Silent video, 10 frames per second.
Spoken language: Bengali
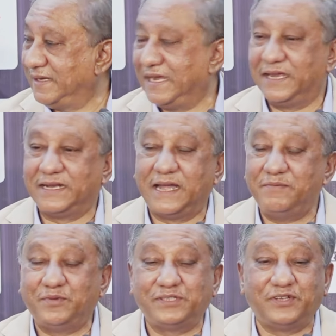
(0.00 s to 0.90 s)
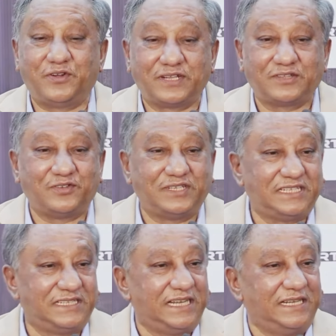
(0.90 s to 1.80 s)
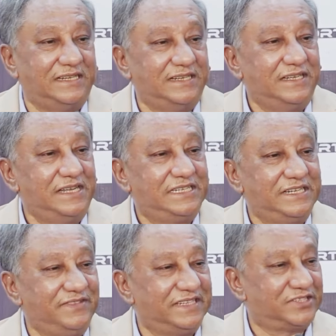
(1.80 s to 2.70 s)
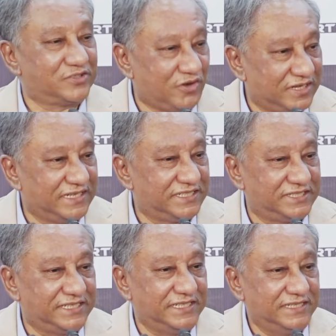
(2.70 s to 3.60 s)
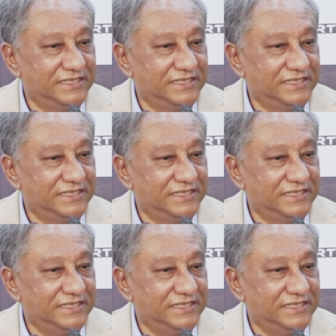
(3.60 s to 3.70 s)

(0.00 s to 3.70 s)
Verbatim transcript: হ্যাঁ না আমি বলছি হঠাৎ করে সেদিন টিভিতে স্ক্রলে দেখছি